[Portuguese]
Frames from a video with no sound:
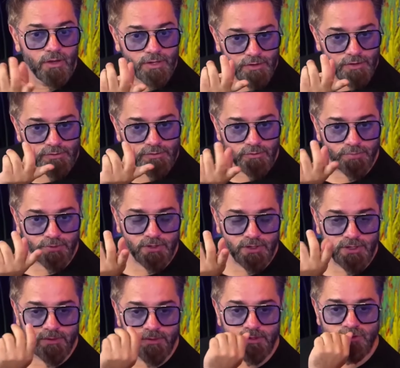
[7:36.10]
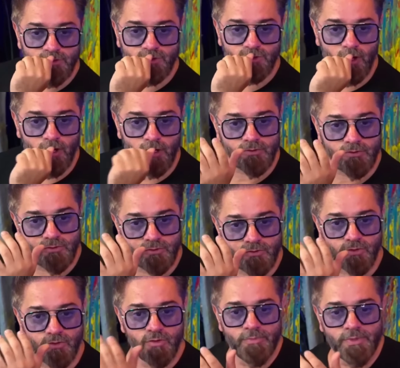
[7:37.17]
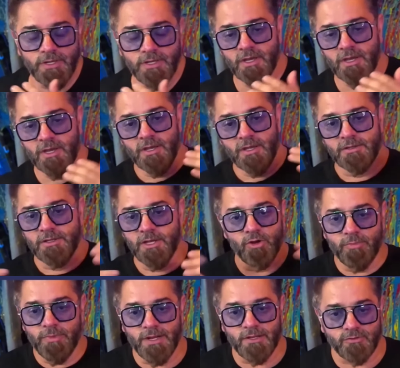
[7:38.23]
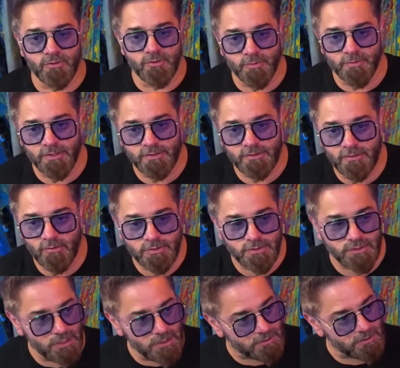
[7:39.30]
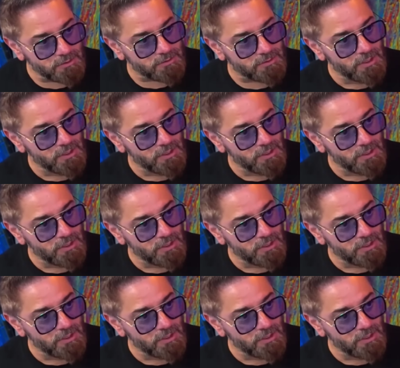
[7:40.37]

Eu queria fazer um programa só sobre denominações, porque são tantas.